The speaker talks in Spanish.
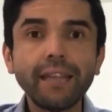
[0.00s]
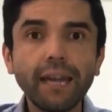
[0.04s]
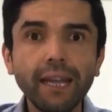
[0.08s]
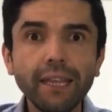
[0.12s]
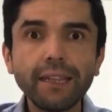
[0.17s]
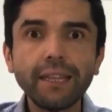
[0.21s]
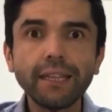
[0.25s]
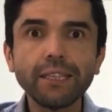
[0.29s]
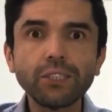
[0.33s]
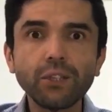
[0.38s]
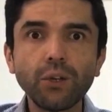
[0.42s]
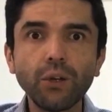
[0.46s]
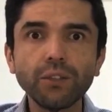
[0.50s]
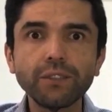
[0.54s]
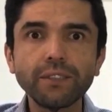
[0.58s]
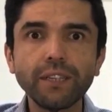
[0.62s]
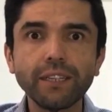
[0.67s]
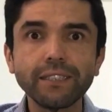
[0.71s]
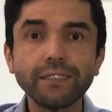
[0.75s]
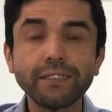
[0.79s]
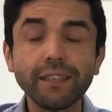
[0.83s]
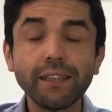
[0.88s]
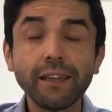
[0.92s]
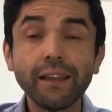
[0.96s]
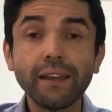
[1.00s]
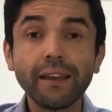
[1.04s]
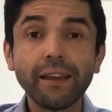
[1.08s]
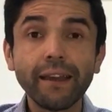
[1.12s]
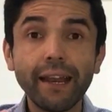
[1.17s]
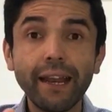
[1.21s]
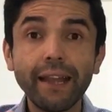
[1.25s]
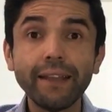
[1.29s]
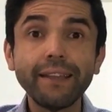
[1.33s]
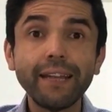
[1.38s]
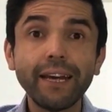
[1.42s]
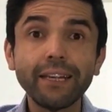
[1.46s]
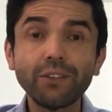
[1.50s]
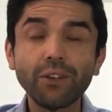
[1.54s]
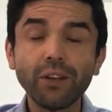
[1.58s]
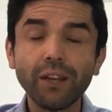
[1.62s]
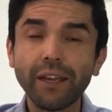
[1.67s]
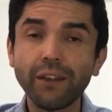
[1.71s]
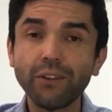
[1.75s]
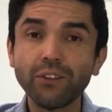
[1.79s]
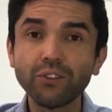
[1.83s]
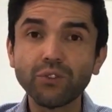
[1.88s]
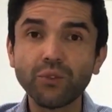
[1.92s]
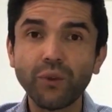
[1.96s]
tantas cosas? Gran dato
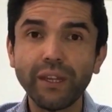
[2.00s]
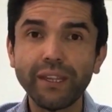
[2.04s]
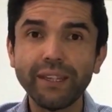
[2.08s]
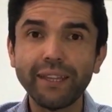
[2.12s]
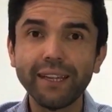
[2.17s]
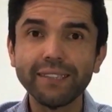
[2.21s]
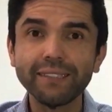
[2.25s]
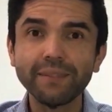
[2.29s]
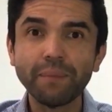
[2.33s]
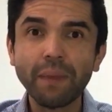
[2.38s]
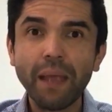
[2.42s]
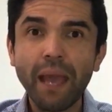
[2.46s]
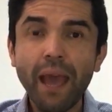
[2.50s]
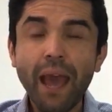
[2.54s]
el que nos cuentas.